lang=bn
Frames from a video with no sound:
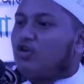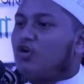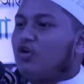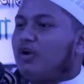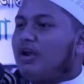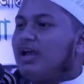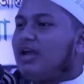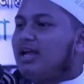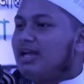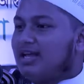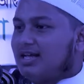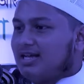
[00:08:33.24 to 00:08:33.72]

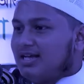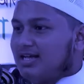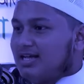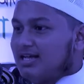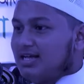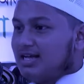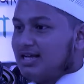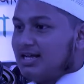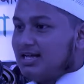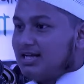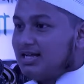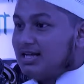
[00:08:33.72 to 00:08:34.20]
করে
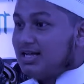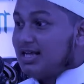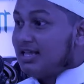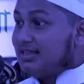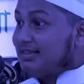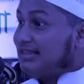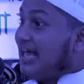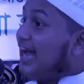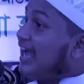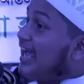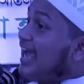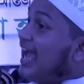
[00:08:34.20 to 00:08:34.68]

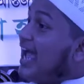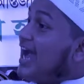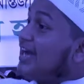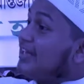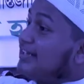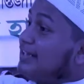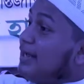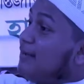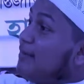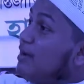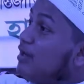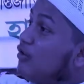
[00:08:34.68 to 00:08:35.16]
দেখে
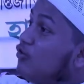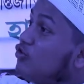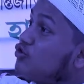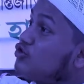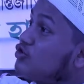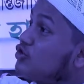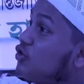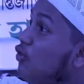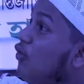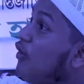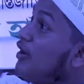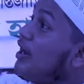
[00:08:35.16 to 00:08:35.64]
একটা মানুষ
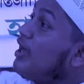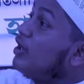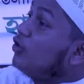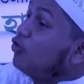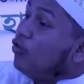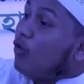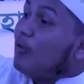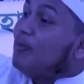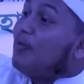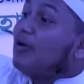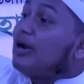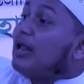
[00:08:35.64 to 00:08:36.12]
অনেক
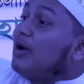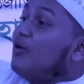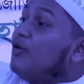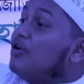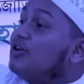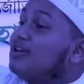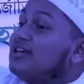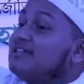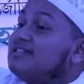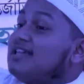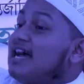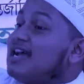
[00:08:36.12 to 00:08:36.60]
উপরে
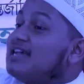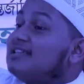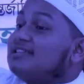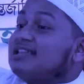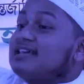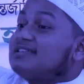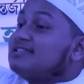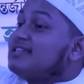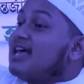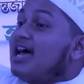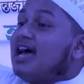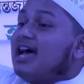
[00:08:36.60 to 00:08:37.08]
উঠে
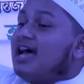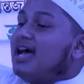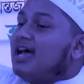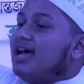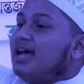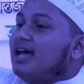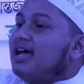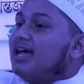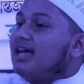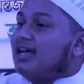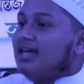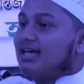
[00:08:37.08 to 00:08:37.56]
যাইতেছে
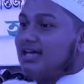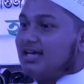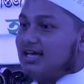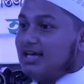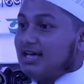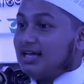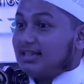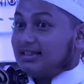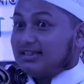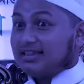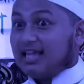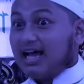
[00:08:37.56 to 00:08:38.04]

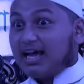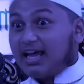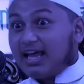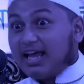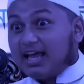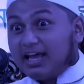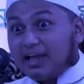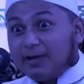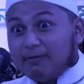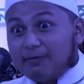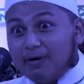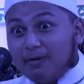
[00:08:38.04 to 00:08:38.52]

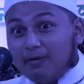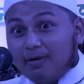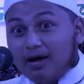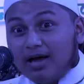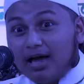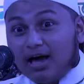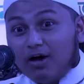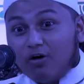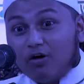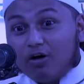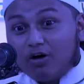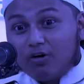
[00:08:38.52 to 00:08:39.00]
তাকে কিভাবে
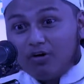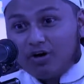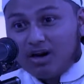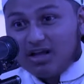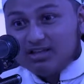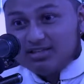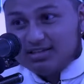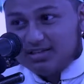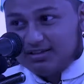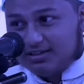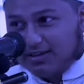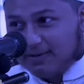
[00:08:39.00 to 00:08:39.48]
হেওয়া
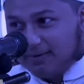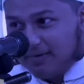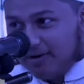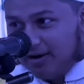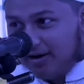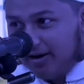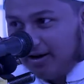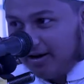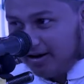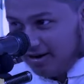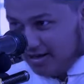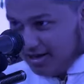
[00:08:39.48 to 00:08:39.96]
করা যেতে
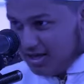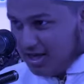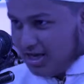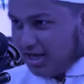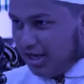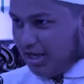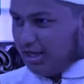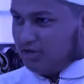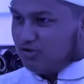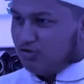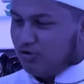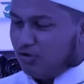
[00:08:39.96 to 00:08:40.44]
পারে
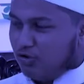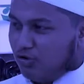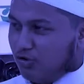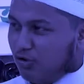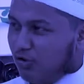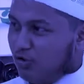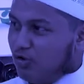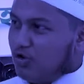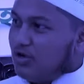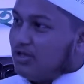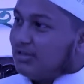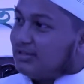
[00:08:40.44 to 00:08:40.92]

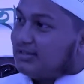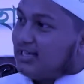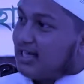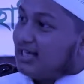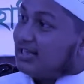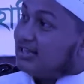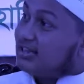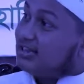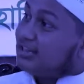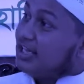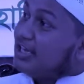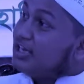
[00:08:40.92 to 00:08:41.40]
এজন্য
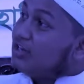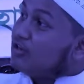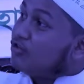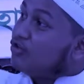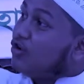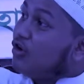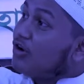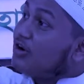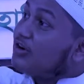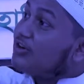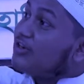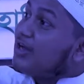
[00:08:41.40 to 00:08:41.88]
তার তিন
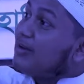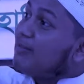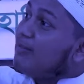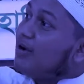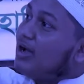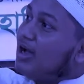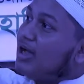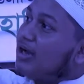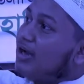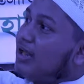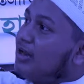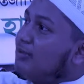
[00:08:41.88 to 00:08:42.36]
ঘন্টা
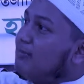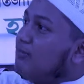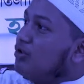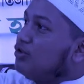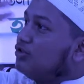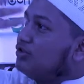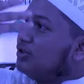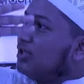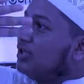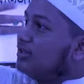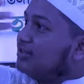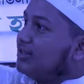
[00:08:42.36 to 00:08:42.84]
বয়ানের
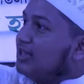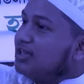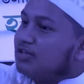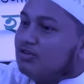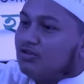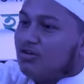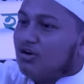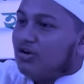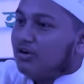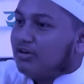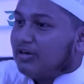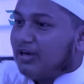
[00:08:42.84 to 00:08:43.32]
মধ্যে তিন
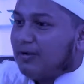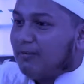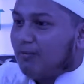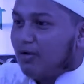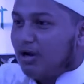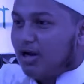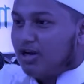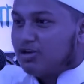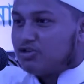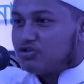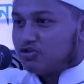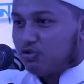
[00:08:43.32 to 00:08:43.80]
ঘন্টা
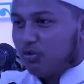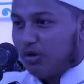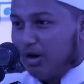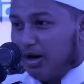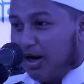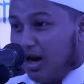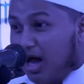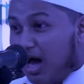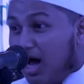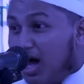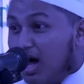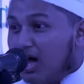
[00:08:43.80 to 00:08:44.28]
বয়ান
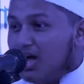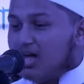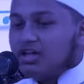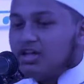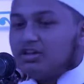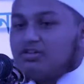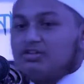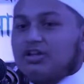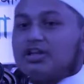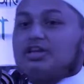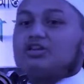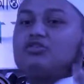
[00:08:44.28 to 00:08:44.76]
শুনে না
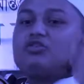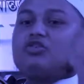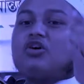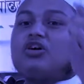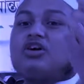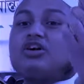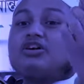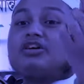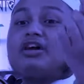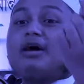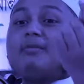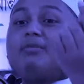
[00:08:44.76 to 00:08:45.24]
তিন
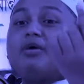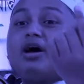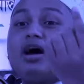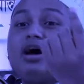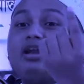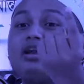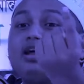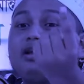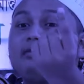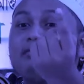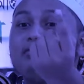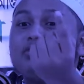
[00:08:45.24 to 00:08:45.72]
ঘন্টা
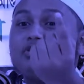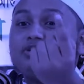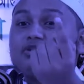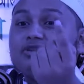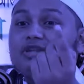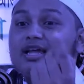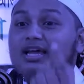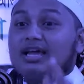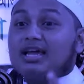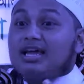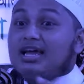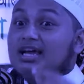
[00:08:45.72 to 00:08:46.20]
বয়ানের
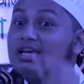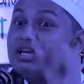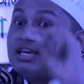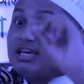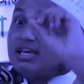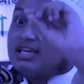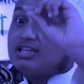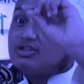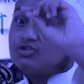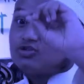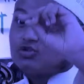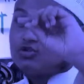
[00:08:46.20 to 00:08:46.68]
মধ্যে
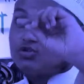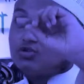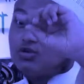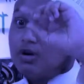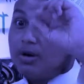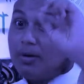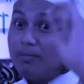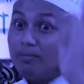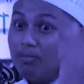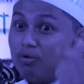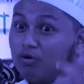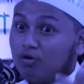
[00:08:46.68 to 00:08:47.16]
কিছু
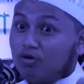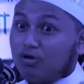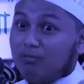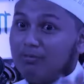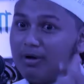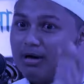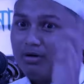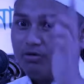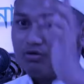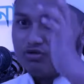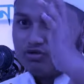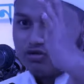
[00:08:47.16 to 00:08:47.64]
ভুল
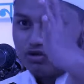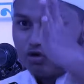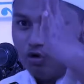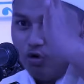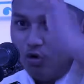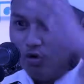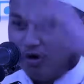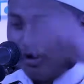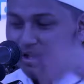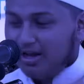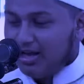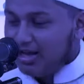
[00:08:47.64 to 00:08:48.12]
মানুষ
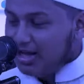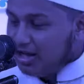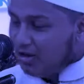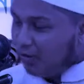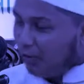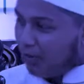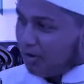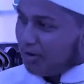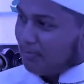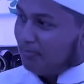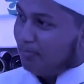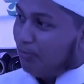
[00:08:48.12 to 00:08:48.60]
করে
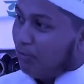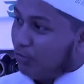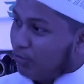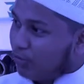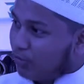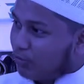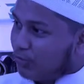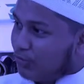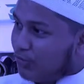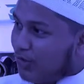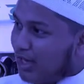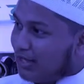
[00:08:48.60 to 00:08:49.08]
ওই
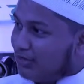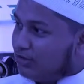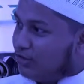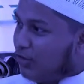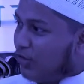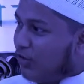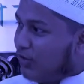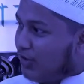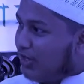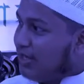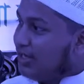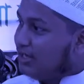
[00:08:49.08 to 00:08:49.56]
ভুলগুলা
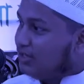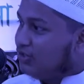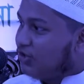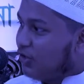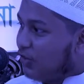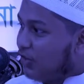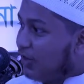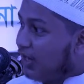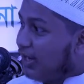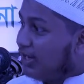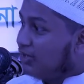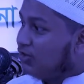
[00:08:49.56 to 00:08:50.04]
ধরে
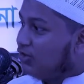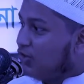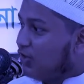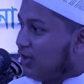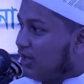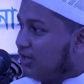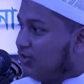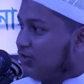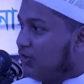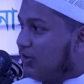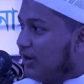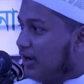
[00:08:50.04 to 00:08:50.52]
ধরে
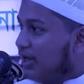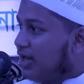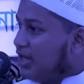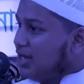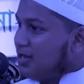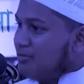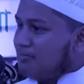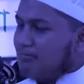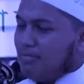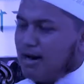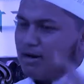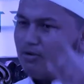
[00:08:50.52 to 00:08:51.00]
ধরে ধরে
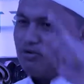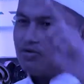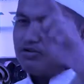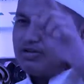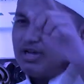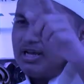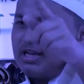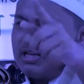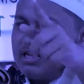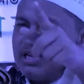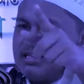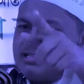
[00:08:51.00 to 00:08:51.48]

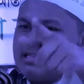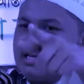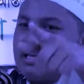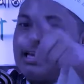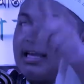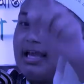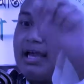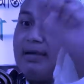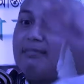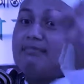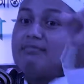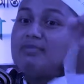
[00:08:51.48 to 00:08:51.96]
মানুষের কাছে
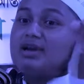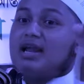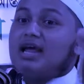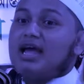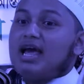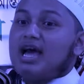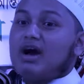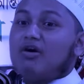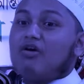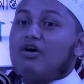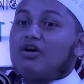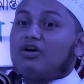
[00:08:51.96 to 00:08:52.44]
কেমনে
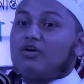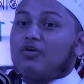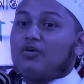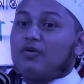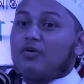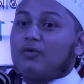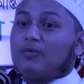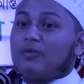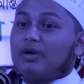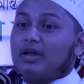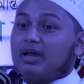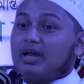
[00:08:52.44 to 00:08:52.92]
হেওয়া
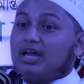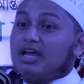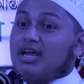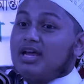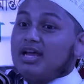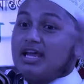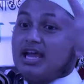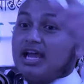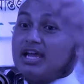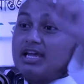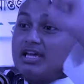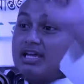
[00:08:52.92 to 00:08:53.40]
করবে
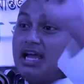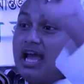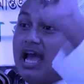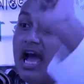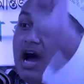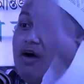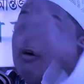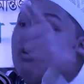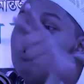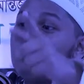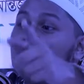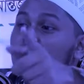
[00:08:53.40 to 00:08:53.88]
এই
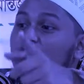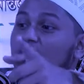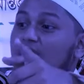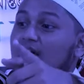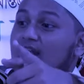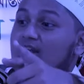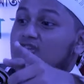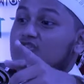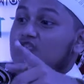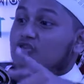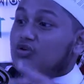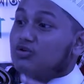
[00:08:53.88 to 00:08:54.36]
হেও
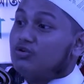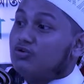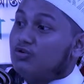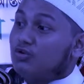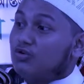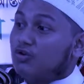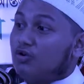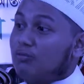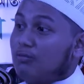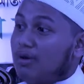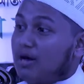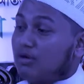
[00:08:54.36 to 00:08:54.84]
করার জন্য
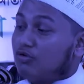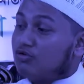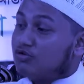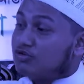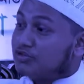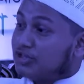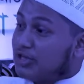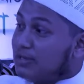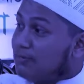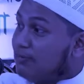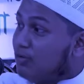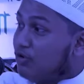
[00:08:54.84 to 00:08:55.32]
মানুষ
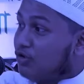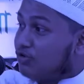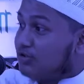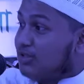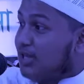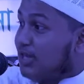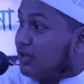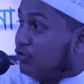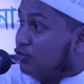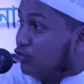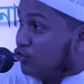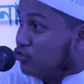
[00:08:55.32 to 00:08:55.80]
গিব
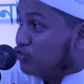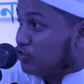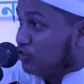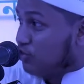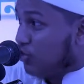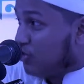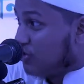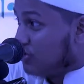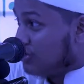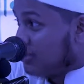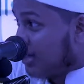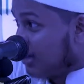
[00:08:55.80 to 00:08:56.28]
তার
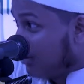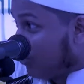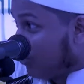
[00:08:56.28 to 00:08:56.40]
দুশ্চর্চা